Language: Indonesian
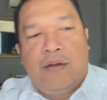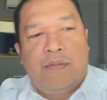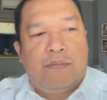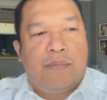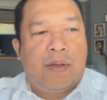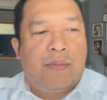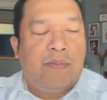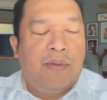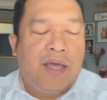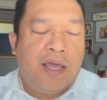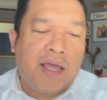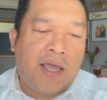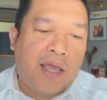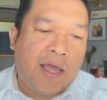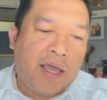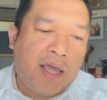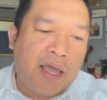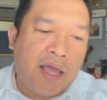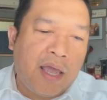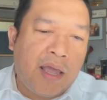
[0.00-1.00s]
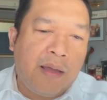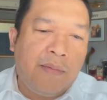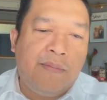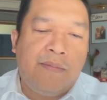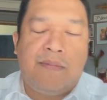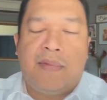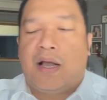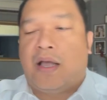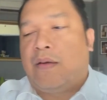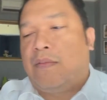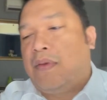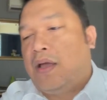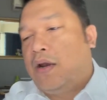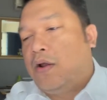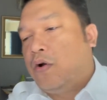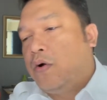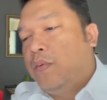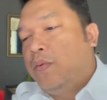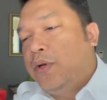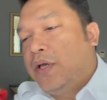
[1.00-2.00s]
BBM, bagaimana
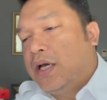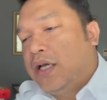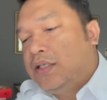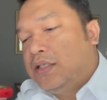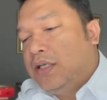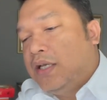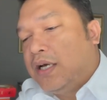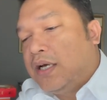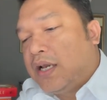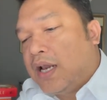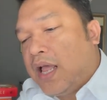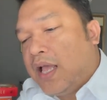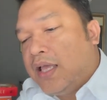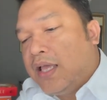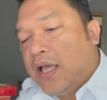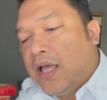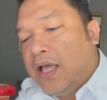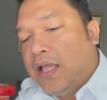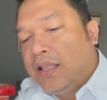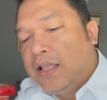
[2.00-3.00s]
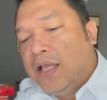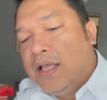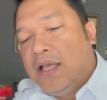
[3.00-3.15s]
komunikasinya ke rakyat.